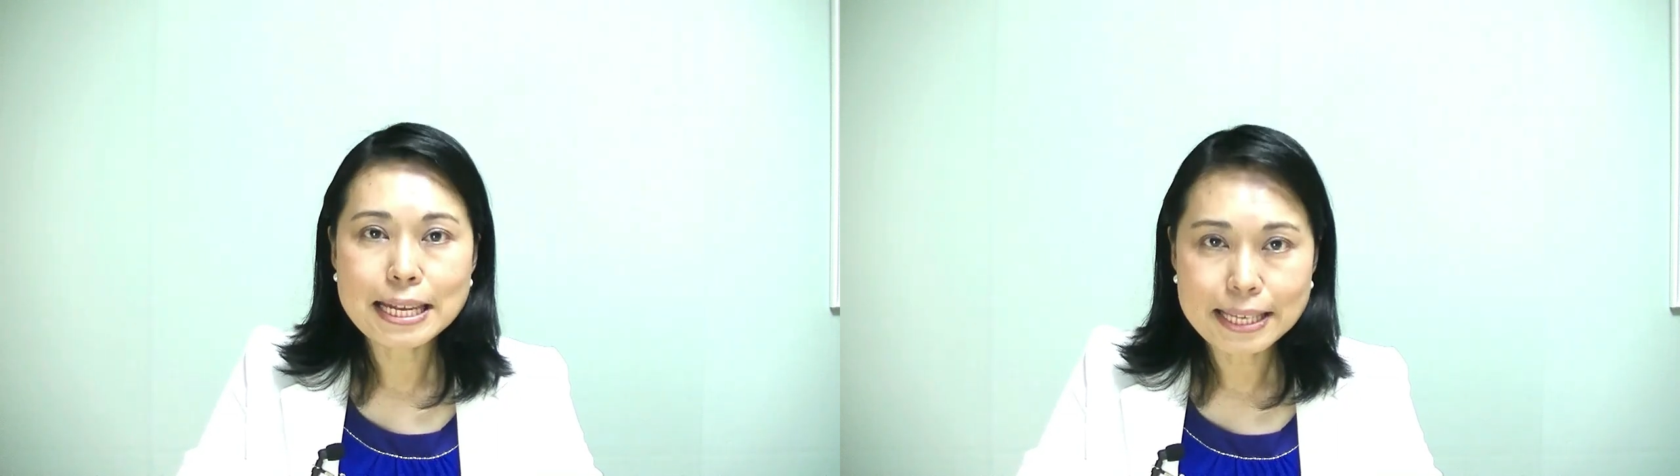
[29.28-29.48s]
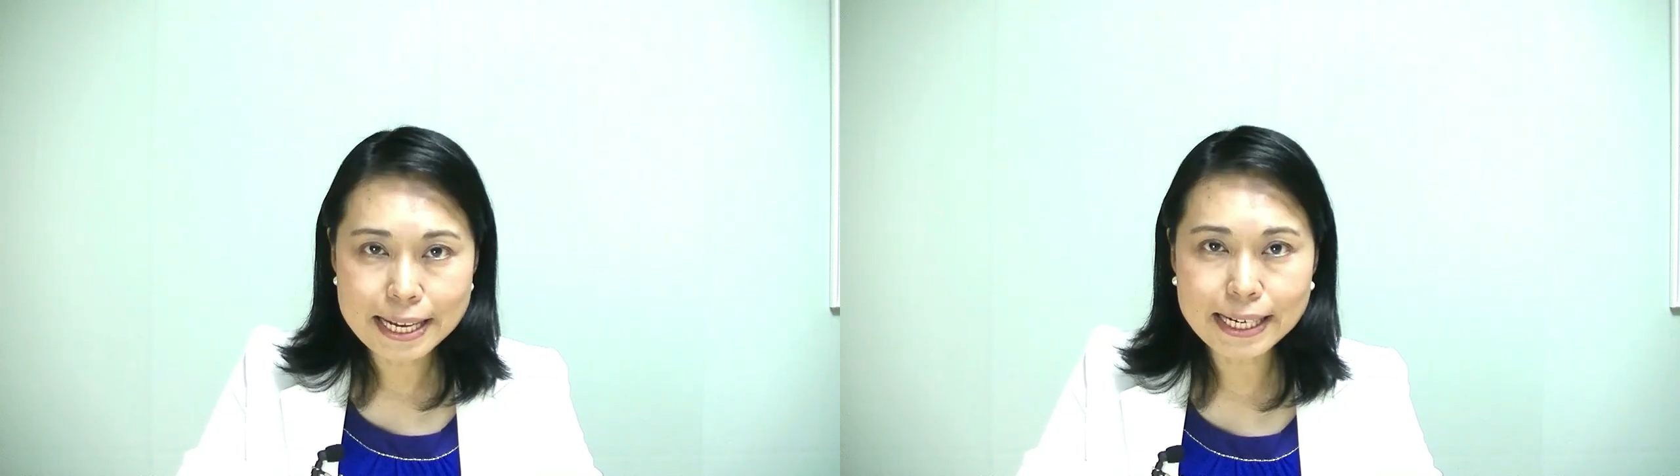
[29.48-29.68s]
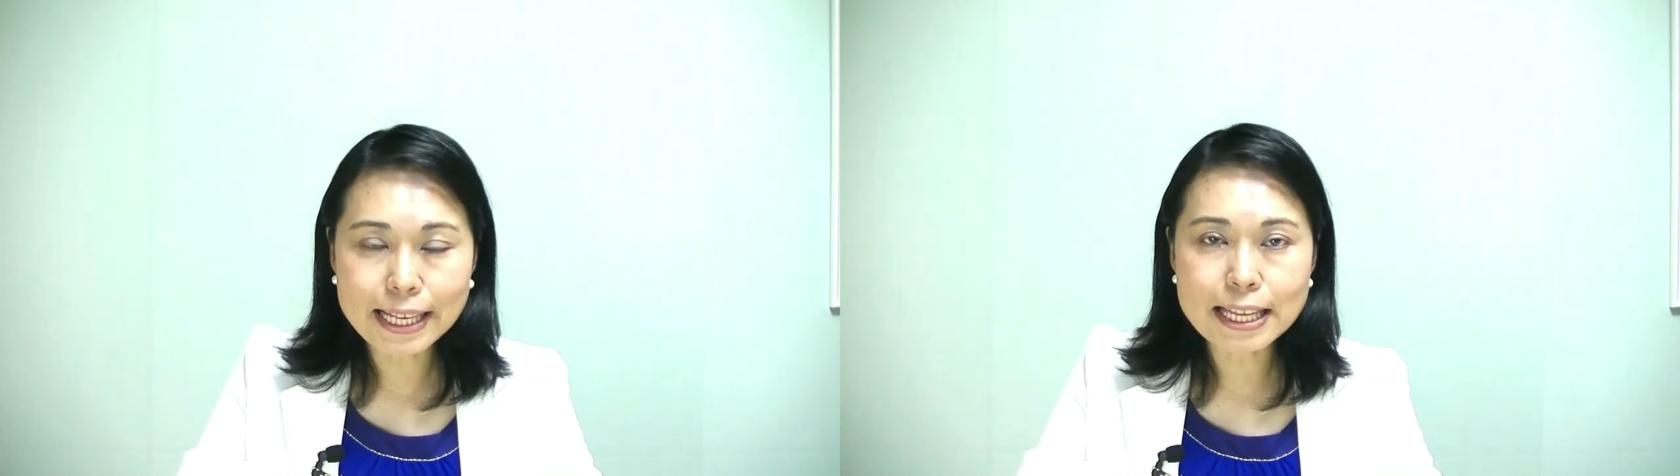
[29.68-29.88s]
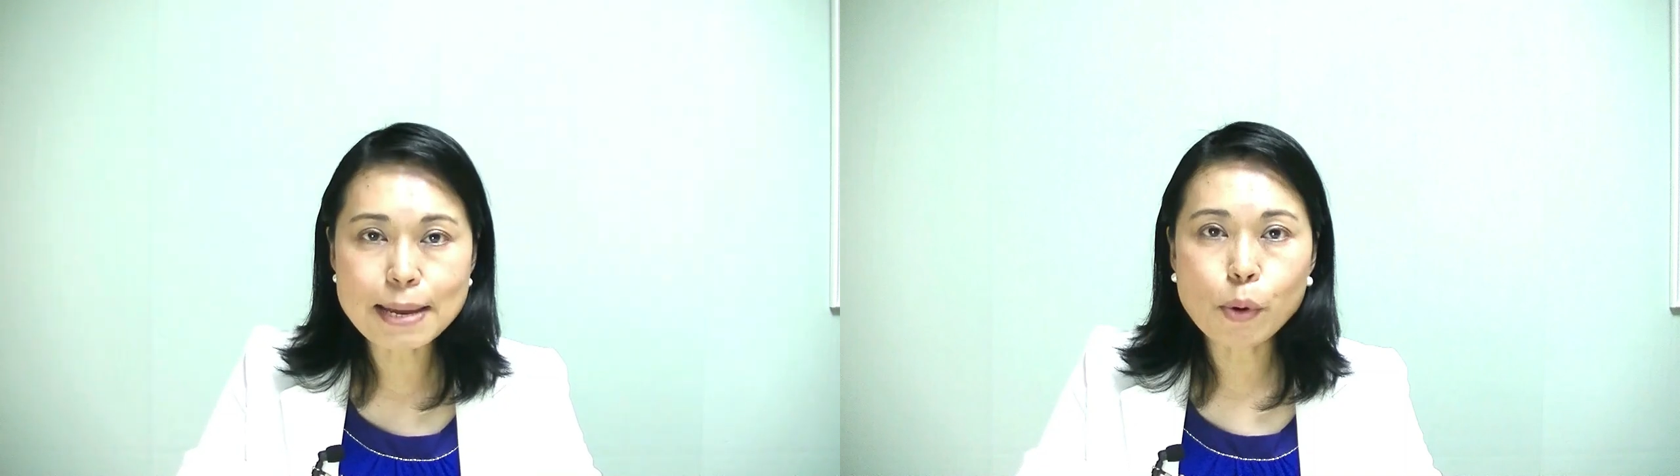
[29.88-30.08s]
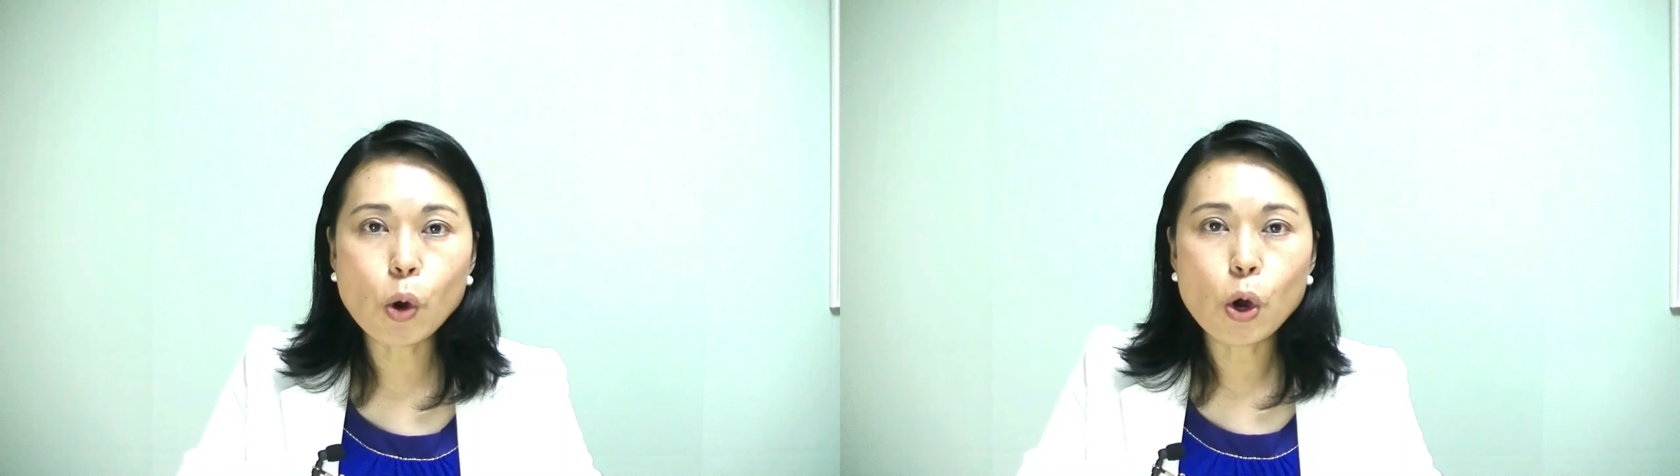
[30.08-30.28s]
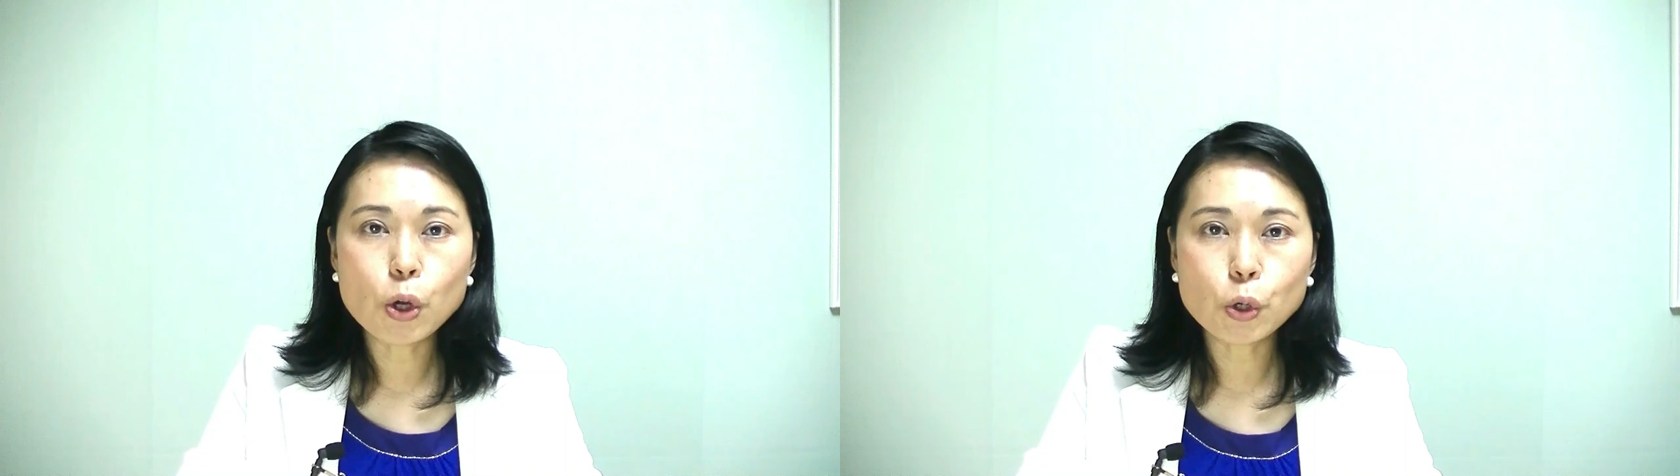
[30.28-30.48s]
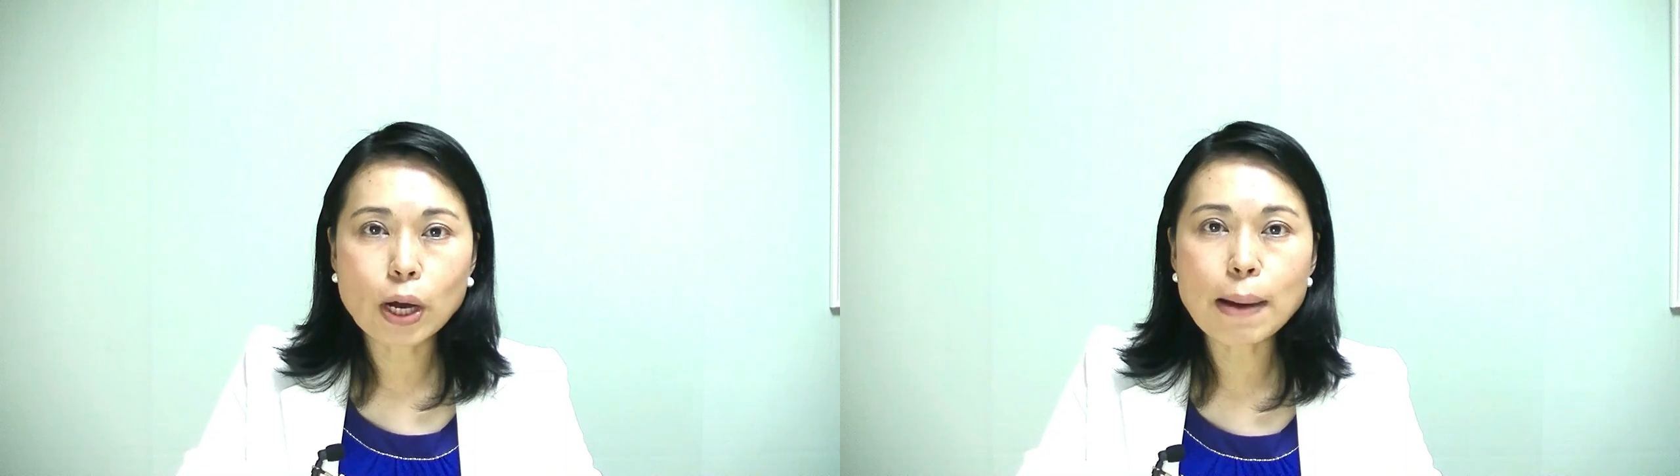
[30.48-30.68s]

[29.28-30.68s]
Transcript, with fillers: 何が何でも横